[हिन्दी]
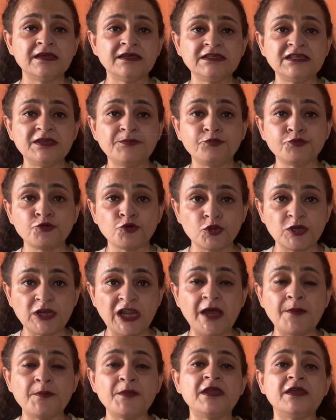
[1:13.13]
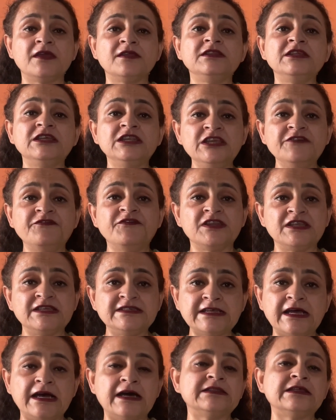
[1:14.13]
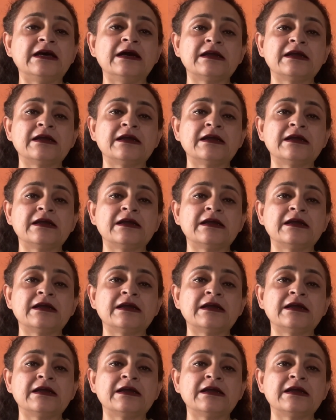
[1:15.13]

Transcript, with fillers: ये प्रोग्राम एक दीनी फरीज़ा अदा